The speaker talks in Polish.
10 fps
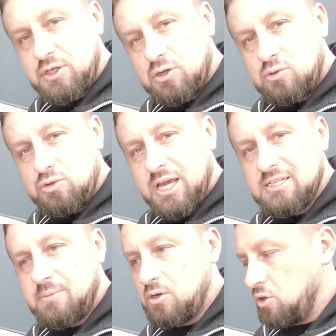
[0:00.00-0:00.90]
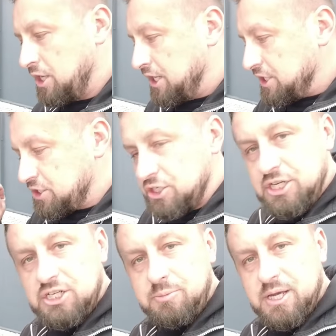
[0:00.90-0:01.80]
w środku nie jest mokro i czy
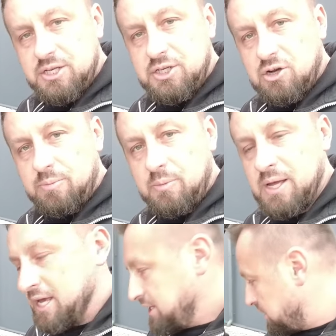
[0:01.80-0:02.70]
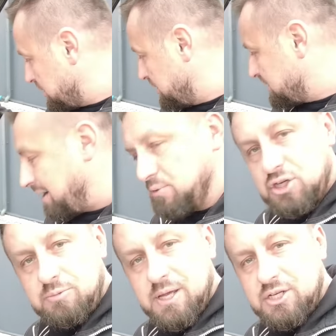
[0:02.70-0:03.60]
nie śmierdzi ropą. Jeżeli tam
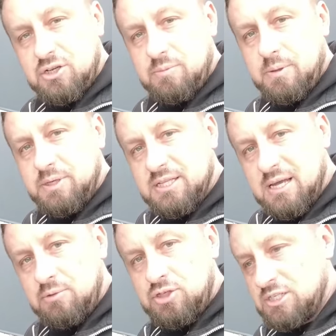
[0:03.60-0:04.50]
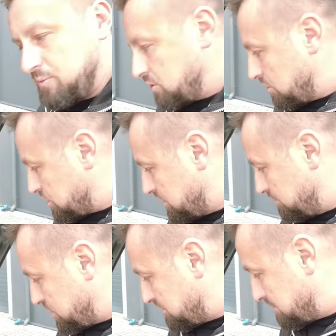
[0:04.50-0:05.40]
już śmierdzi ropą i tam już jest mokro, czyli
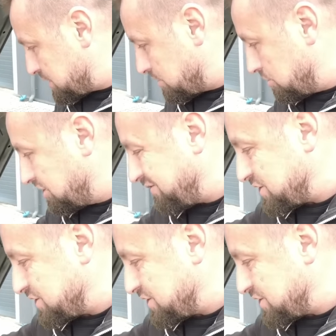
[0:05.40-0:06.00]
musimy przeglądać